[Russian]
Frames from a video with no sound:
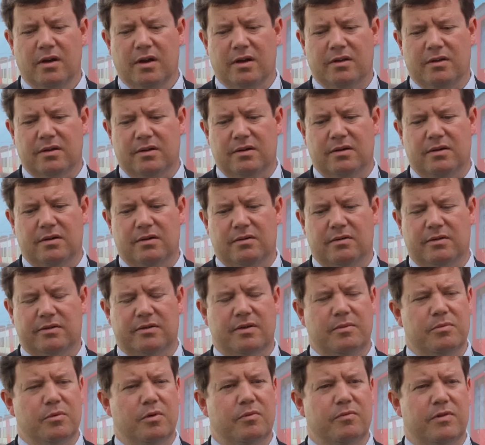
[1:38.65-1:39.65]
Это в
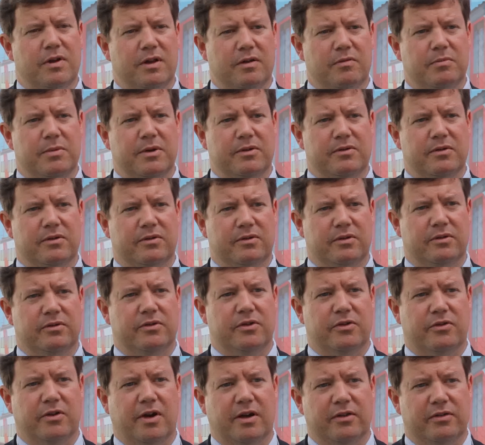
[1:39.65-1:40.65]
основном виды бизнеса
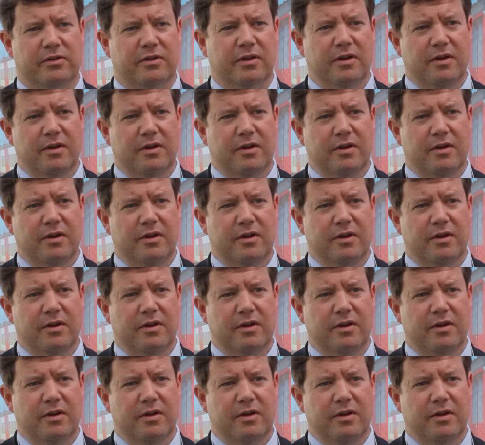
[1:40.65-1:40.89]
сейчас.